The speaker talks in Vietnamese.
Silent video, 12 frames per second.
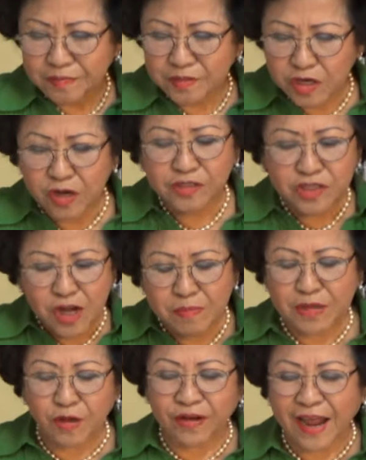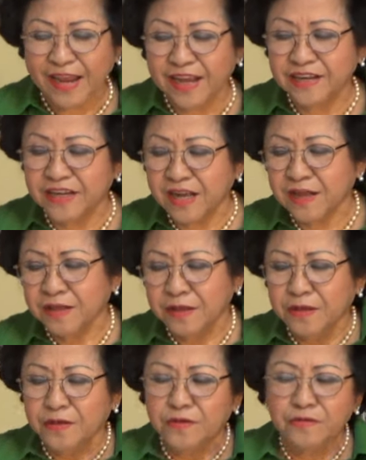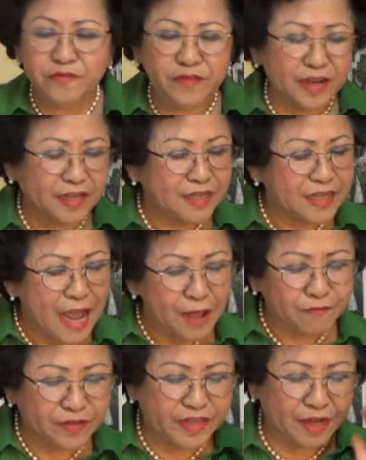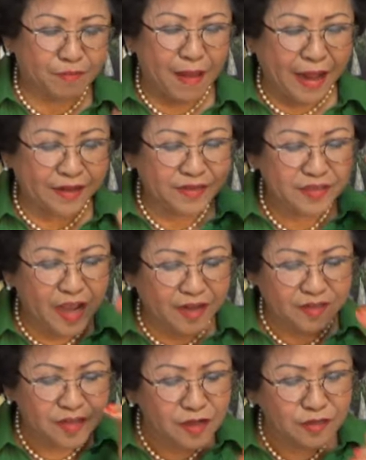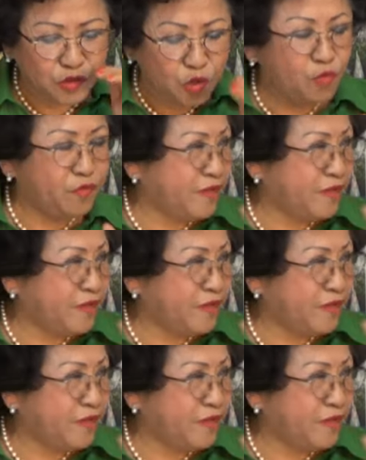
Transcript: yeah. Chưa chưa bây giờ còn hay hơn nữa. Việt Nam và Nhật Bản nhận thức chung